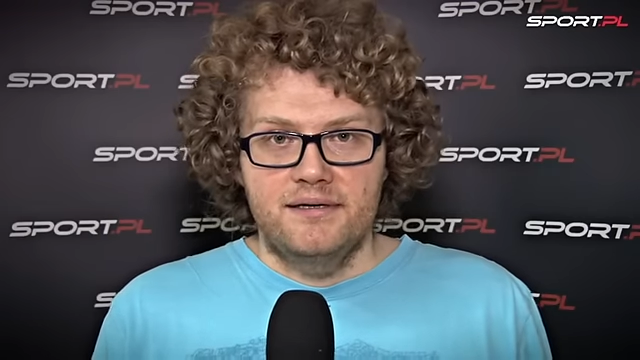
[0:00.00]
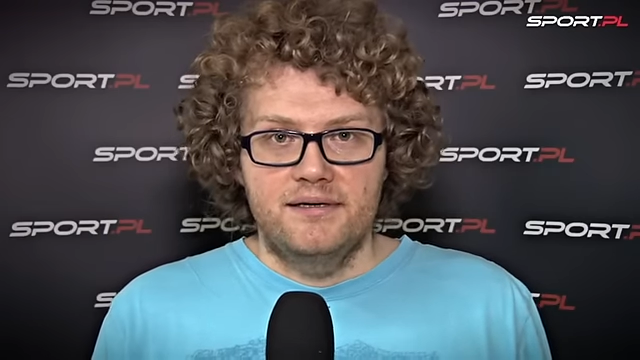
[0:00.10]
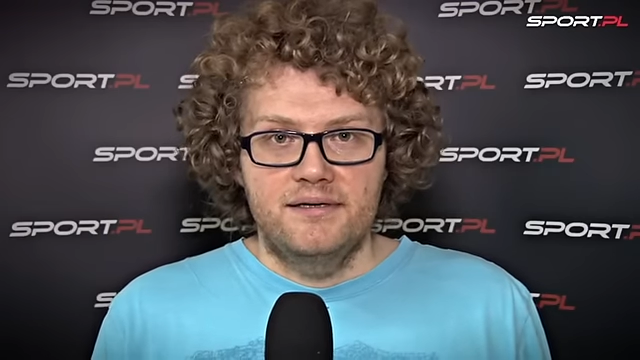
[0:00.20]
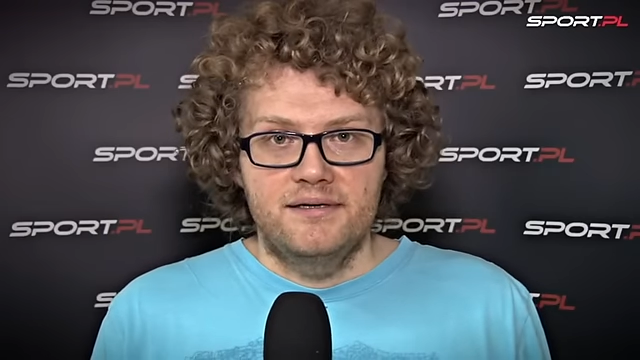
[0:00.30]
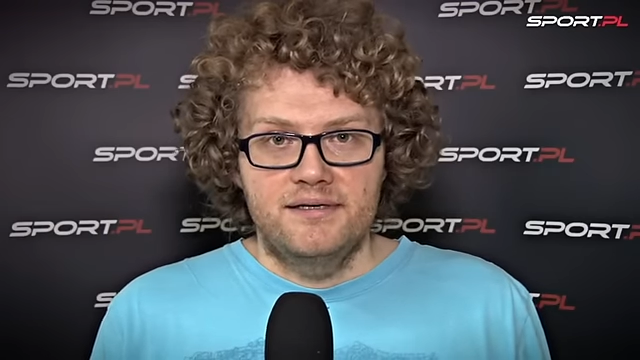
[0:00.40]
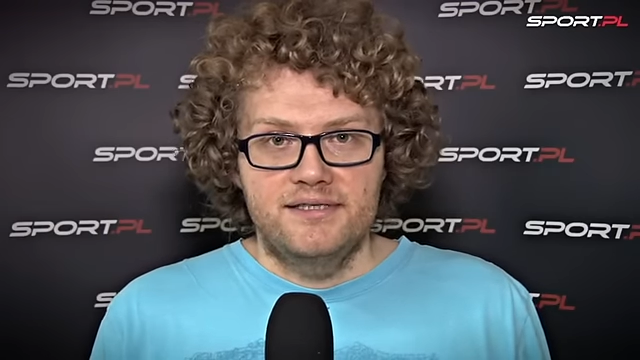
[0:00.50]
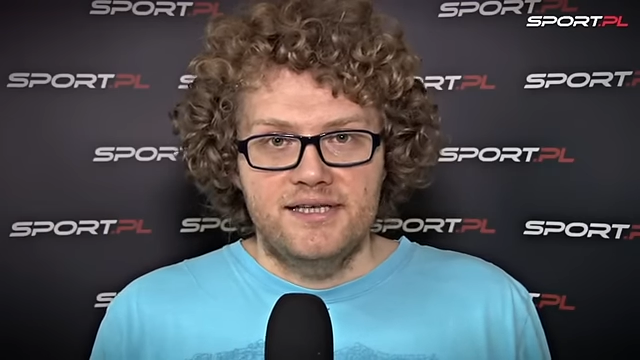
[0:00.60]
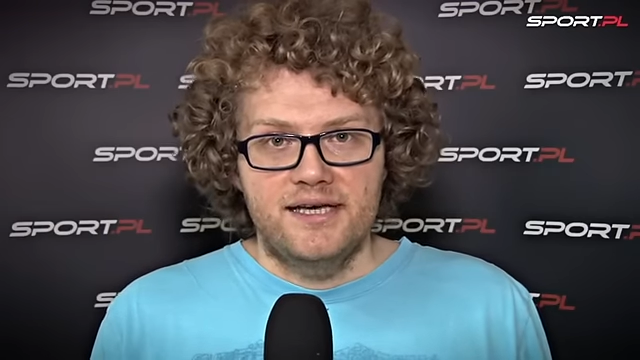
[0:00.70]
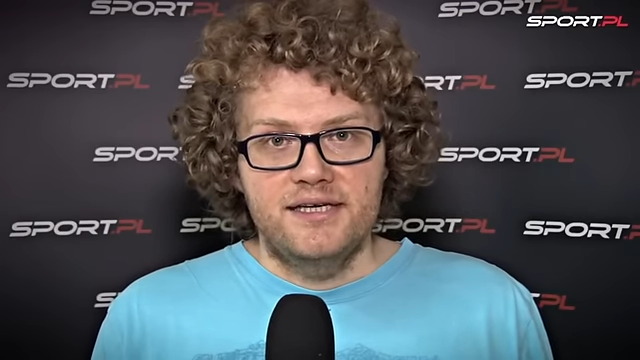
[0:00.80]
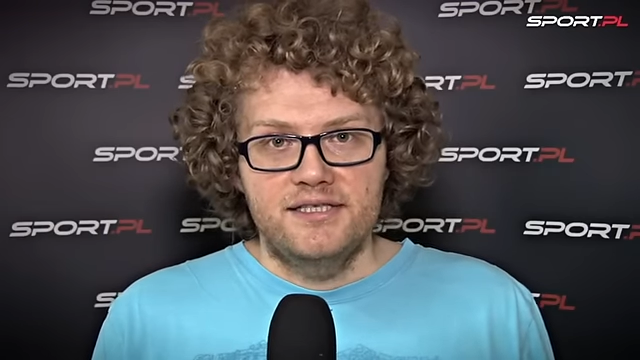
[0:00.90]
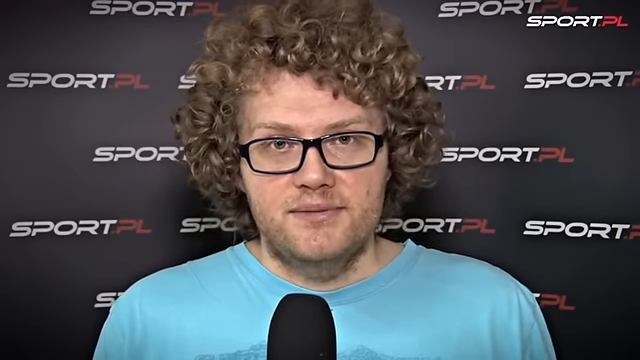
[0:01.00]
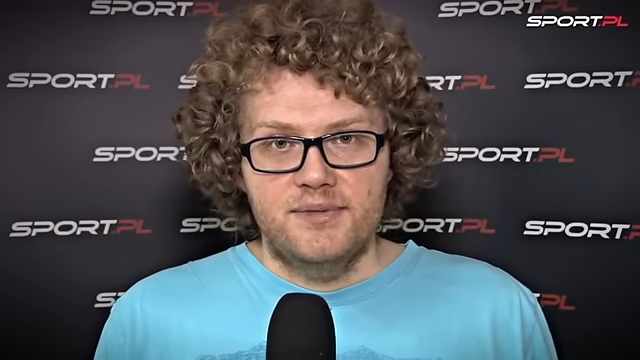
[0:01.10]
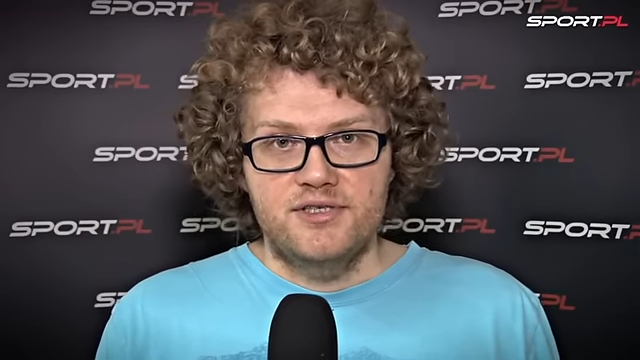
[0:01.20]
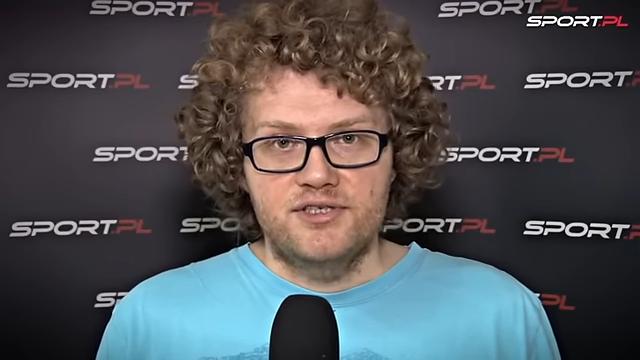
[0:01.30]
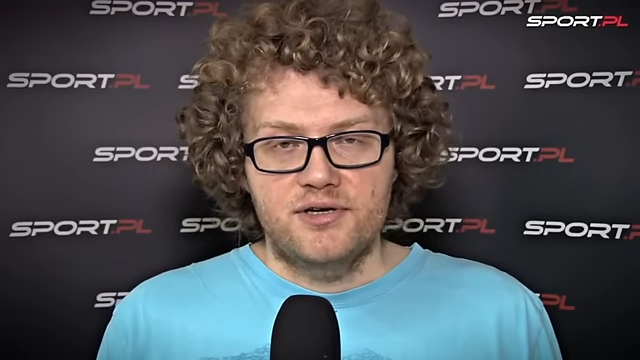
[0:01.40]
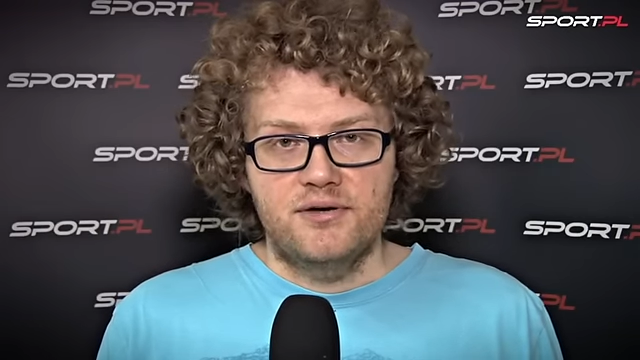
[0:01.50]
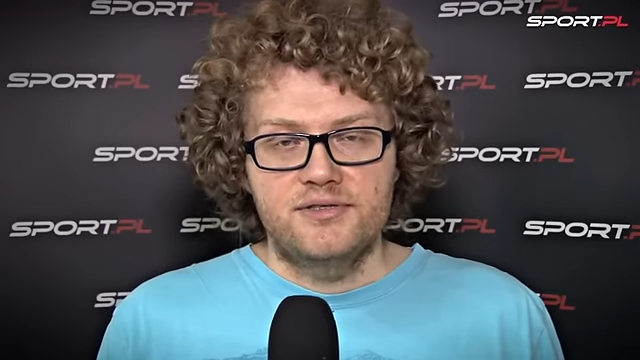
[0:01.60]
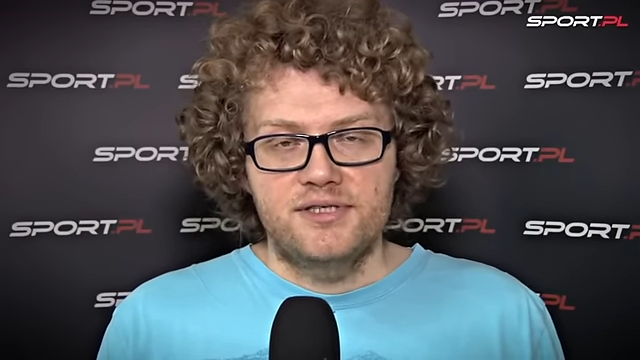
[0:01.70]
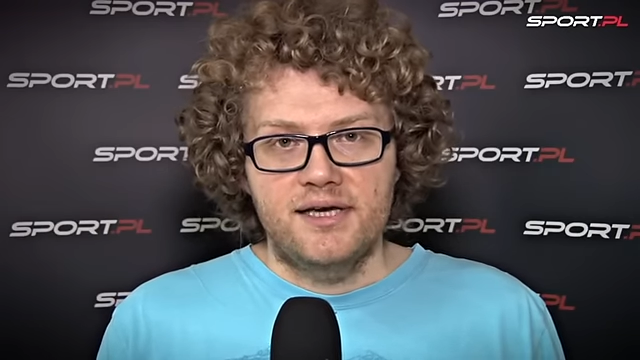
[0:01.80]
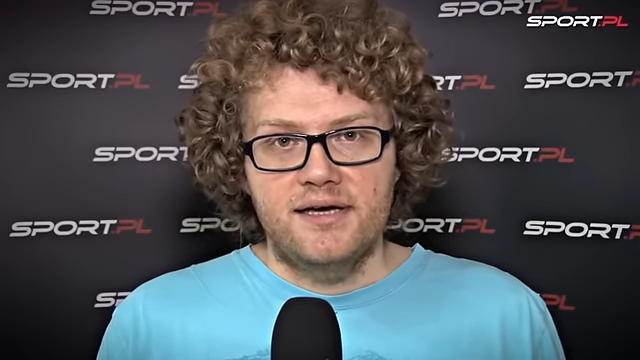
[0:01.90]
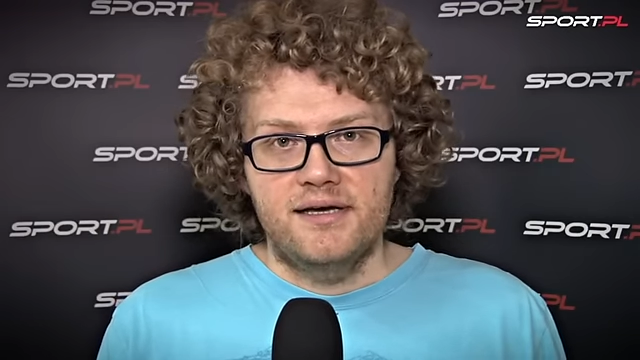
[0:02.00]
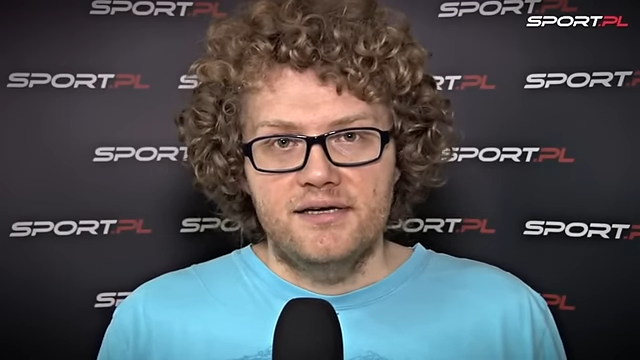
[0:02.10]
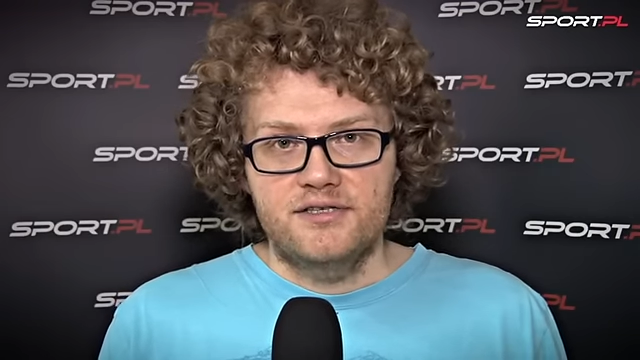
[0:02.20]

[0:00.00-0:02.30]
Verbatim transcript: e, staje się mecz Szkocja,